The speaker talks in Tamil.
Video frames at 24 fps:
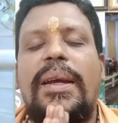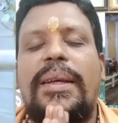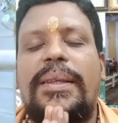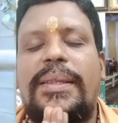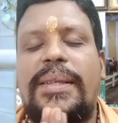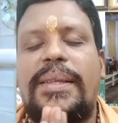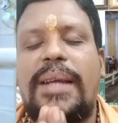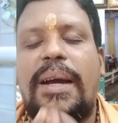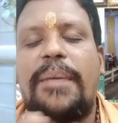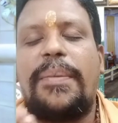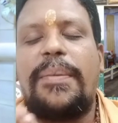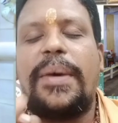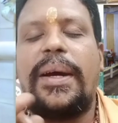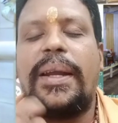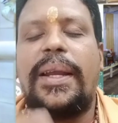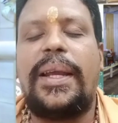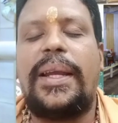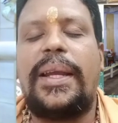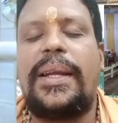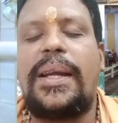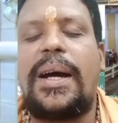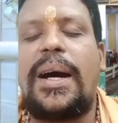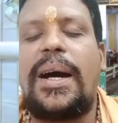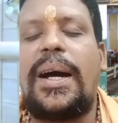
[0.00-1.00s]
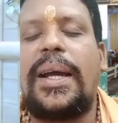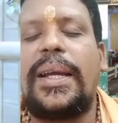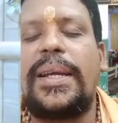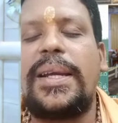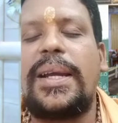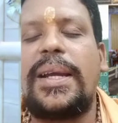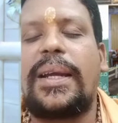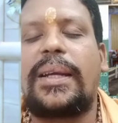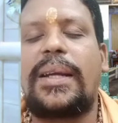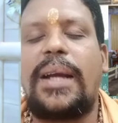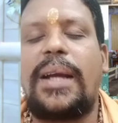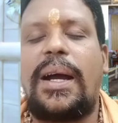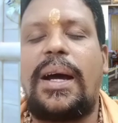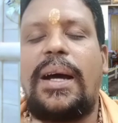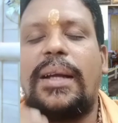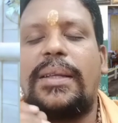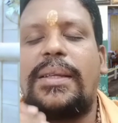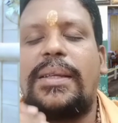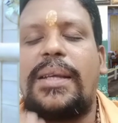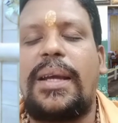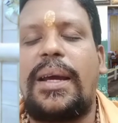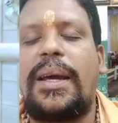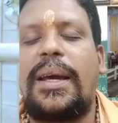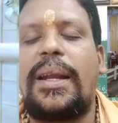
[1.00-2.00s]
சபரிநாயக்கா
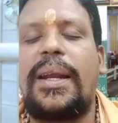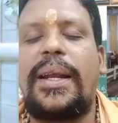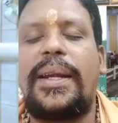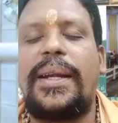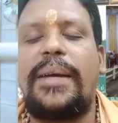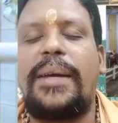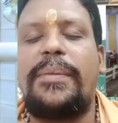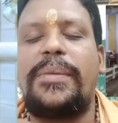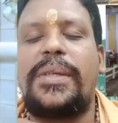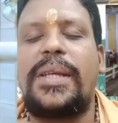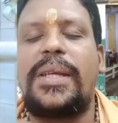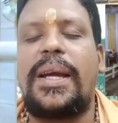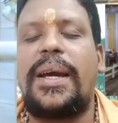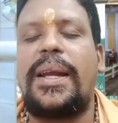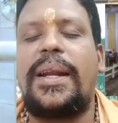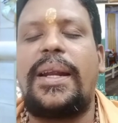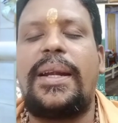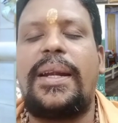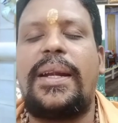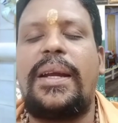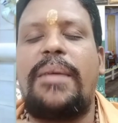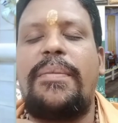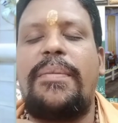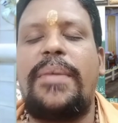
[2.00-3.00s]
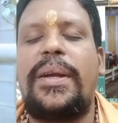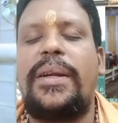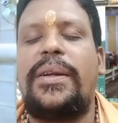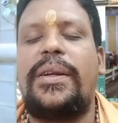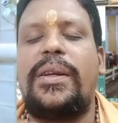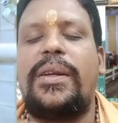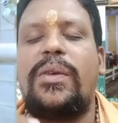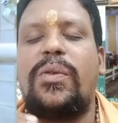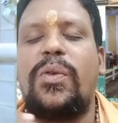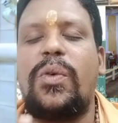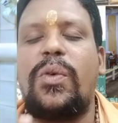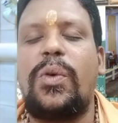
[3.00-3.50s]
சரணம் சரணம் என்று